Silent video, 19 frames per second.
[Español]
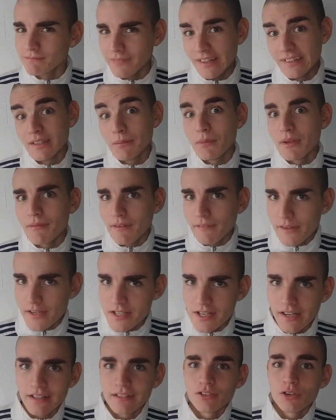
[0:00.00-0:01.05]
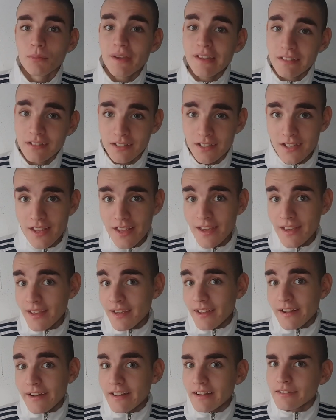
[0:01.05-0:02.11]
Esa misma fecha nació Messi,
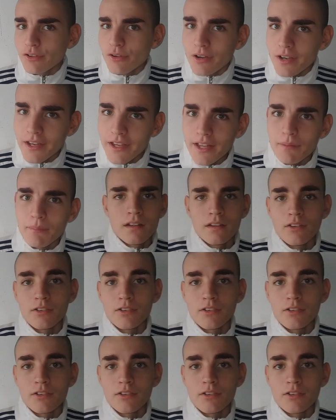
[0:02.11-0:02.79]
nació Riquelme.